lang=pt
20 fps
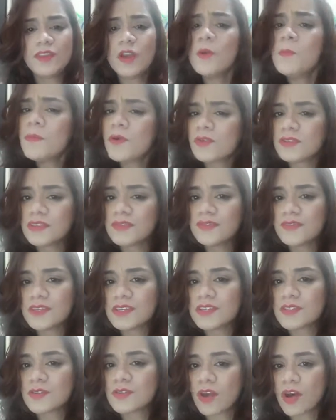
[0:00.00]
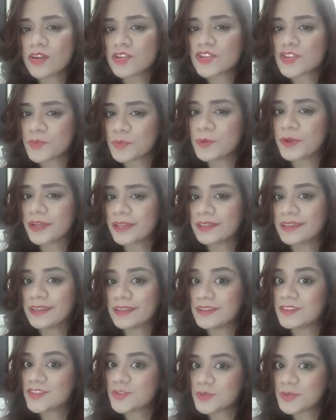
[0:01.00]
um pouco difícil, lógico, porque tem
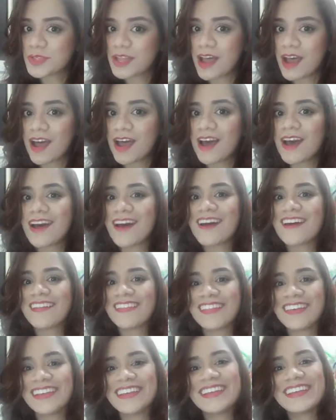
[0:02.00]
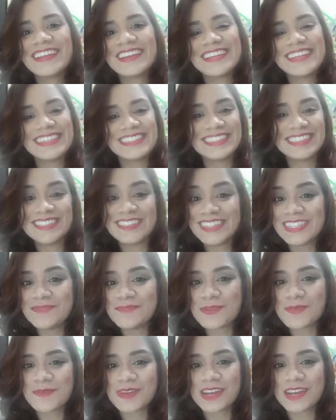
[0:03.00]
que estudar, né? Não é de
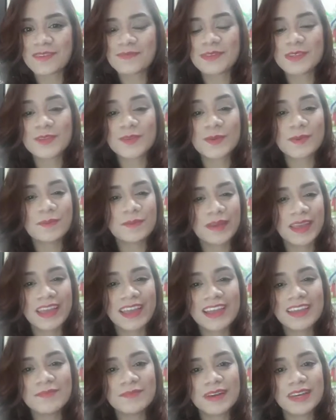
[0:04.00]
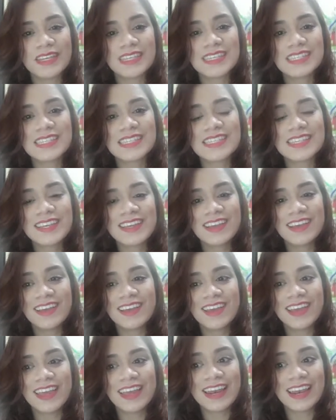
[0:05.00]
primeira que a pessoa pega, mas
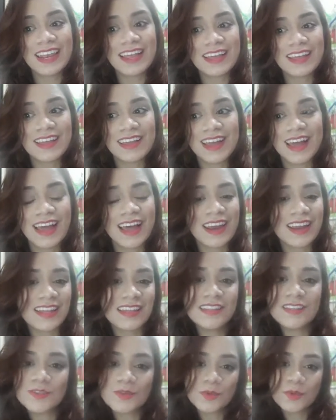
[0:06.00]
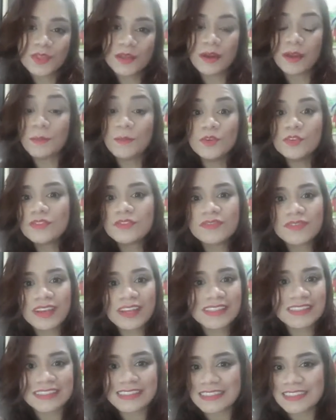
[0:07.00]
ela, além de tudo, ela é muito
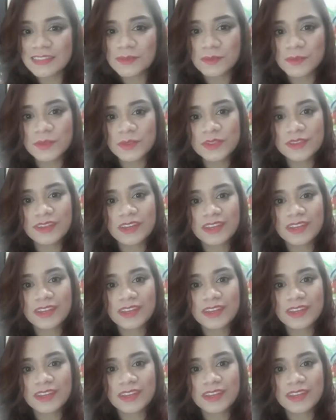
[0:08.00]
divertida, muito